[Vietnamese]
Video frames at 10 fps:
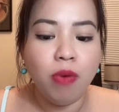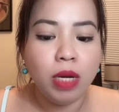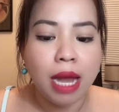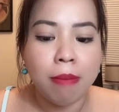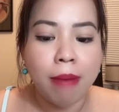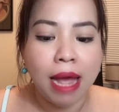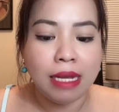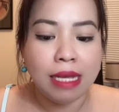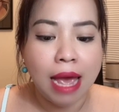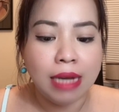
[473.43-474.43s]
vuốt đại
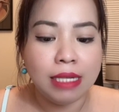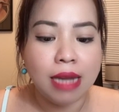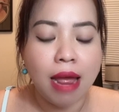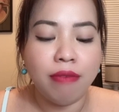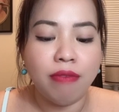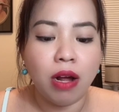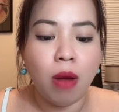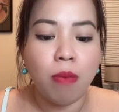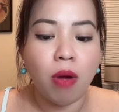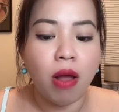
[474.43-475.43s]
bàng dài ra và
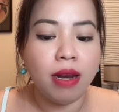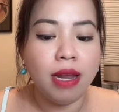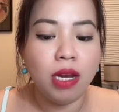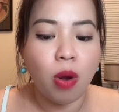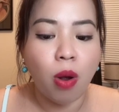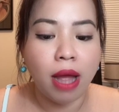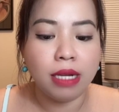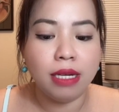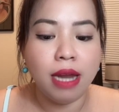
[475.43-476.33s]
không còn linh hoạt